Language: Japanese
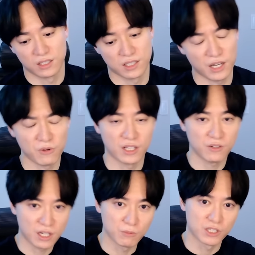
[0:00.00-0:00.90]
最後にな
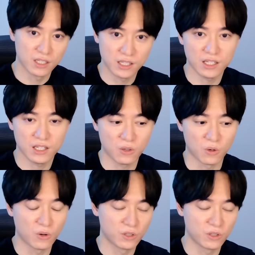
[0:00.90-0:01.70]
るかもしれないけど、こ